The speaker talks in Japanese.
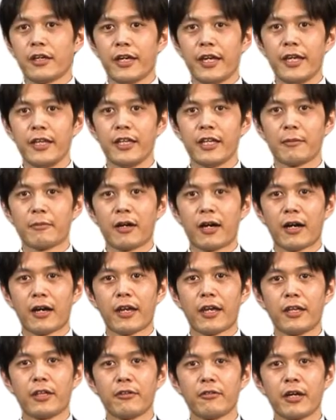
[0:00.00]

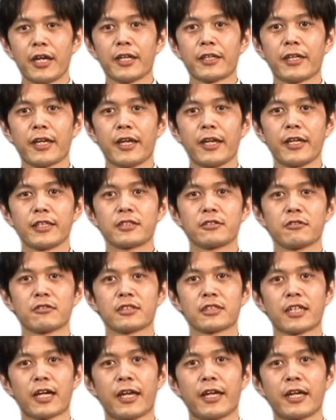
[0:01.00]
エンデバー n y 1 0 s の
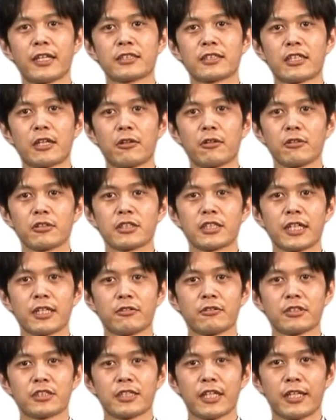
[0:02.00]
使いやすさを
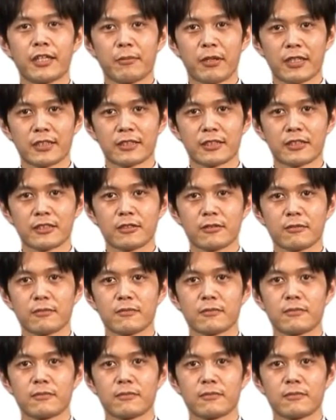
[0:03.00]
チェックしていきます